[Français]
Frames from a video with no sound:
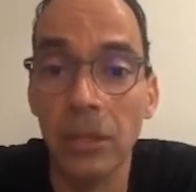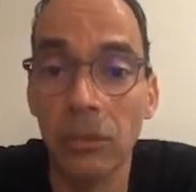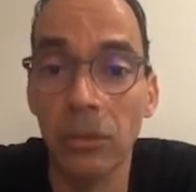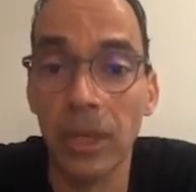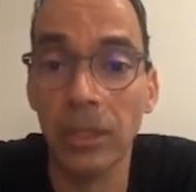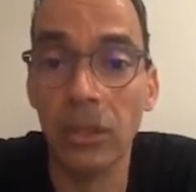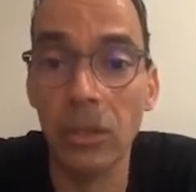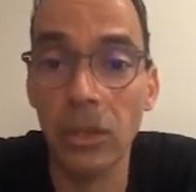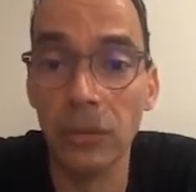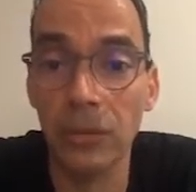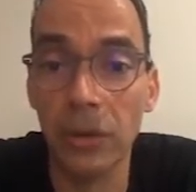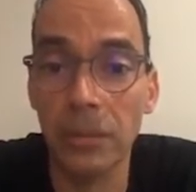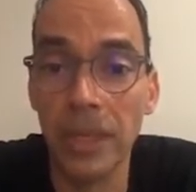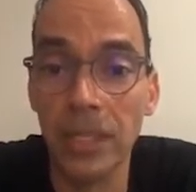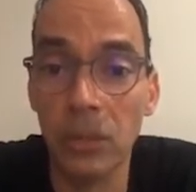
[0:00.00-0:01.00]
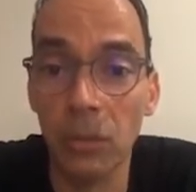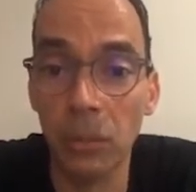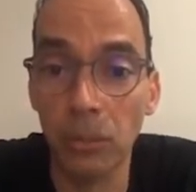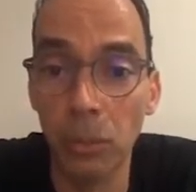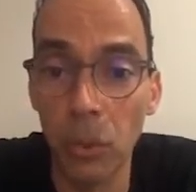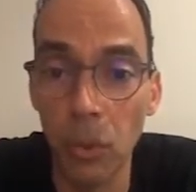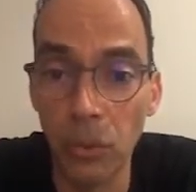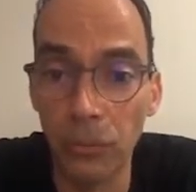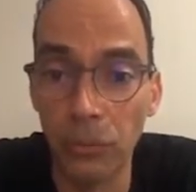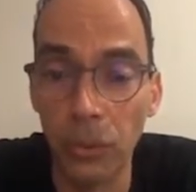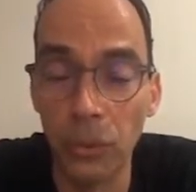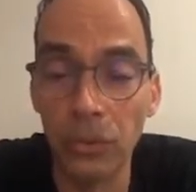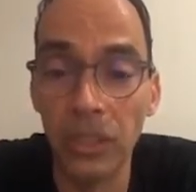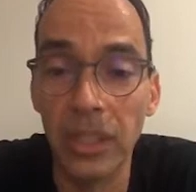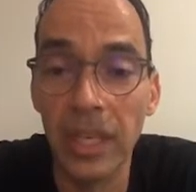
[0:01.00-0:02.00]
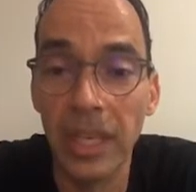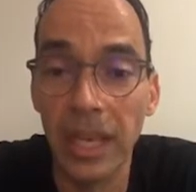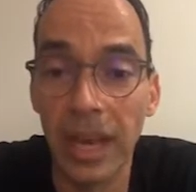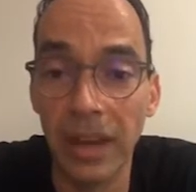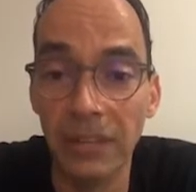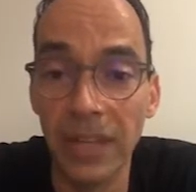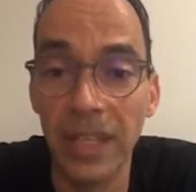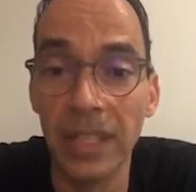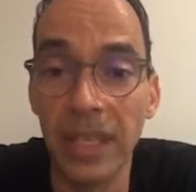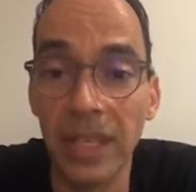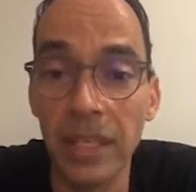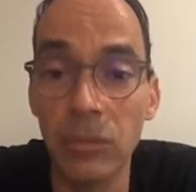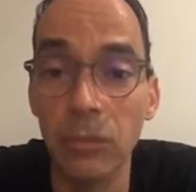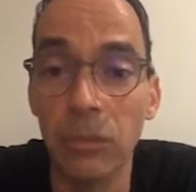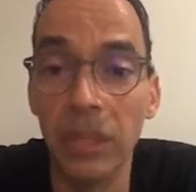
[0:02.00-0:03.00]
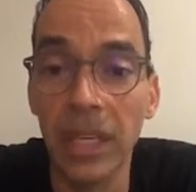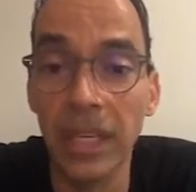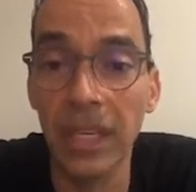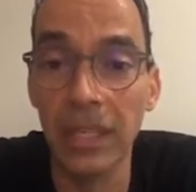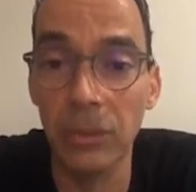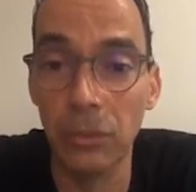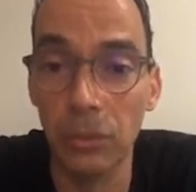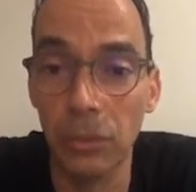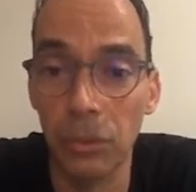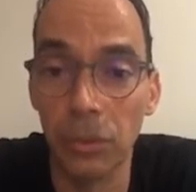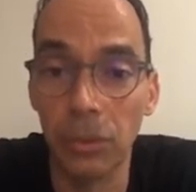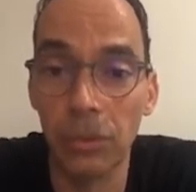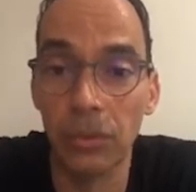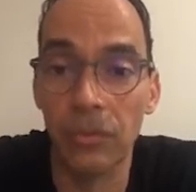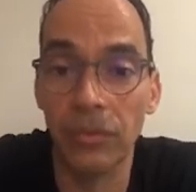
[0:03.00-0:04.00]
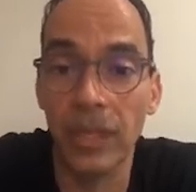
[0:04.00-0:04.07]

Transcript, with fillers: de la transformation profonde avec des résultats qui durent.